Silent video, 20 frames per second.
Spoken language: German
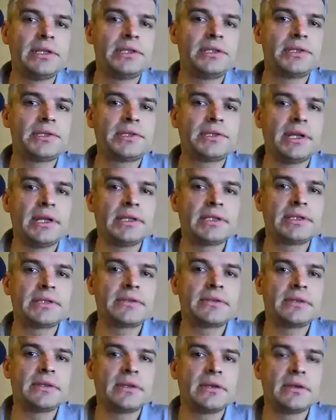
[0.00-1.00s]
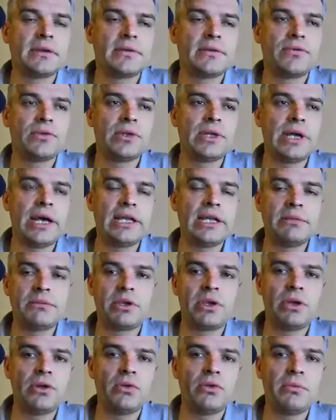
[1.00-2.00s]
Distanz von einem
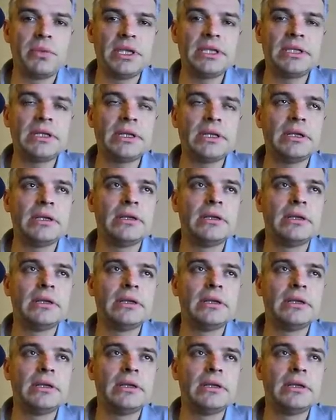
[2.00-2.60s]
Kilometer